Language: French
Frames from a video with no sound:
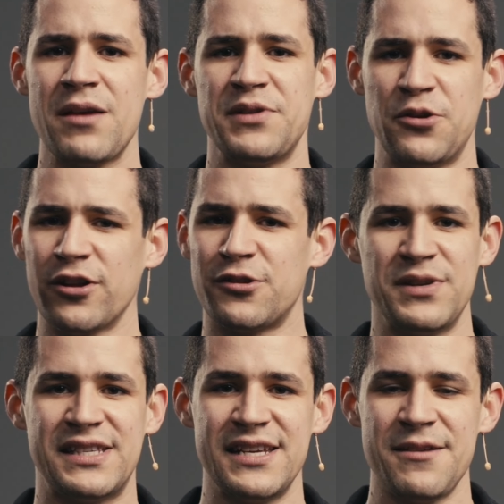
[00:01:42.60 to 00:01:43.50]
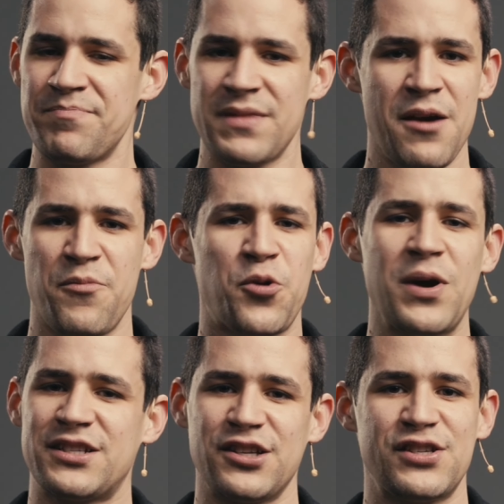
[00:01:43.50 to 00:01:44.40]
puis l'autre lui dit,
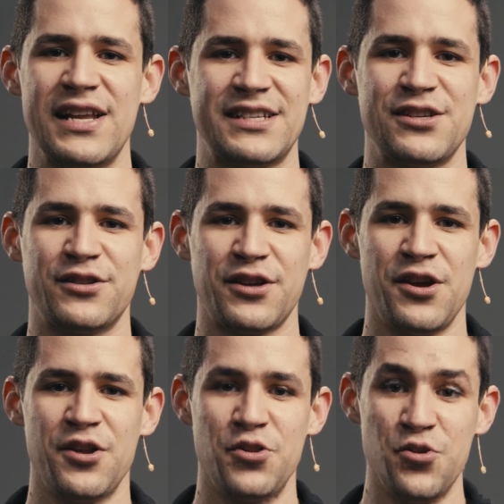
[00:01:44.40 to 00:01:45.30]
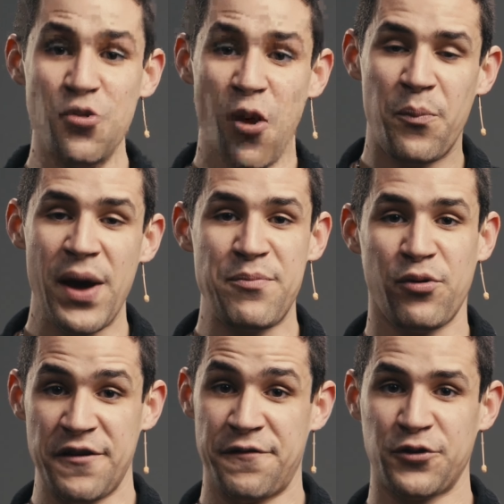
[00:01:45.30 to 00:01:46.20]
pourquoi est-ce que tu l'insultes? Nous, on paye
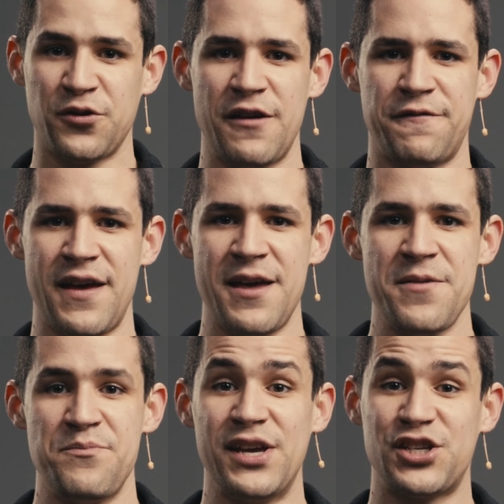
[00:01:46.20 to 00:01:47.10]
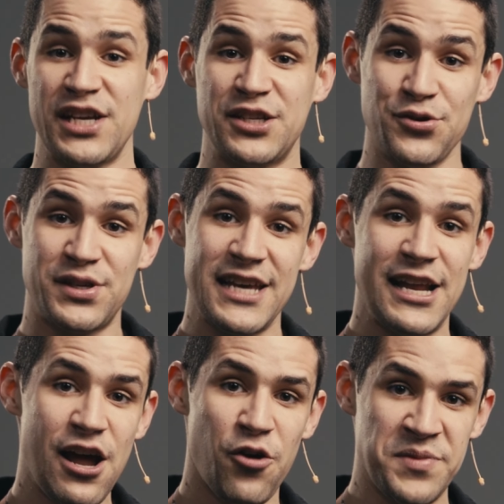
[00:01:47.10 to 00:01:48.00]
pour les fautes qu'on a faites, mais Jésus qui est
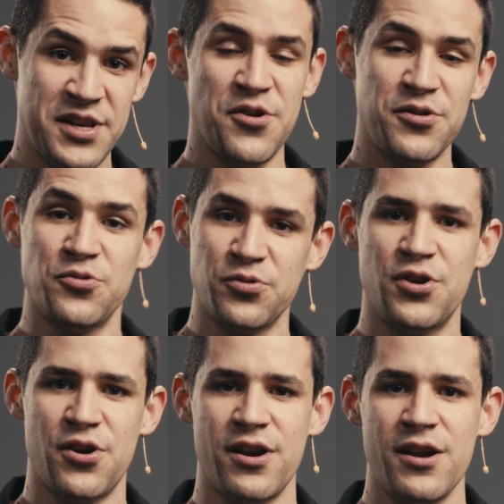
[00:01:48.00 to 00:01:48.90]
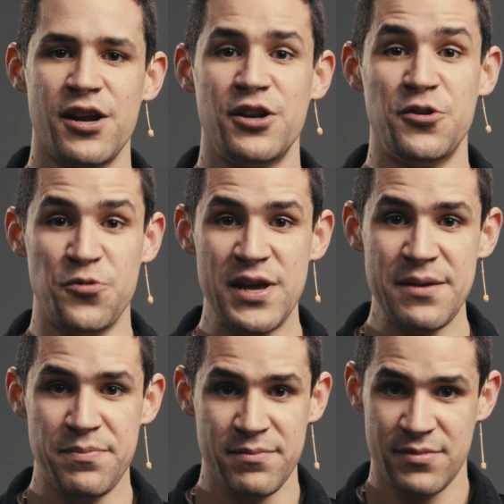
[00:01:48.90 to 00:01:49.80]
là au milieu de nous deux,
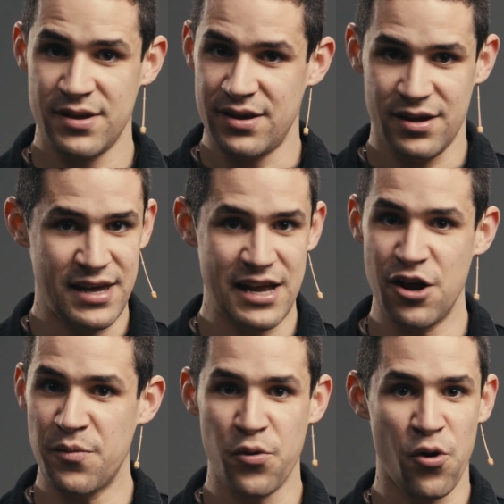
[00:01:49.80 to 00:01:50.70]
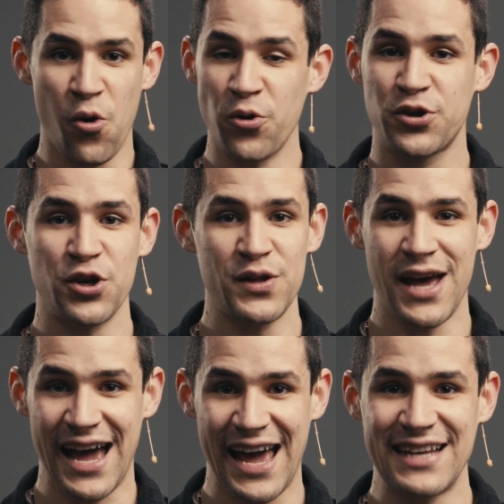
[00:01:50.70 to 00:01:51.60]
lui, il est là pour aucune
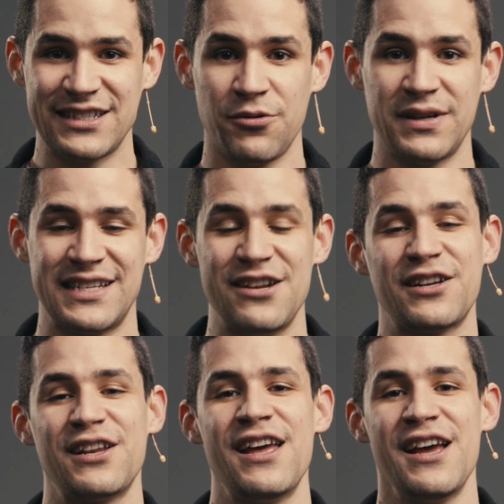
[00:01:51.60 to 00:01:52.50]
raison. Et c'est là que le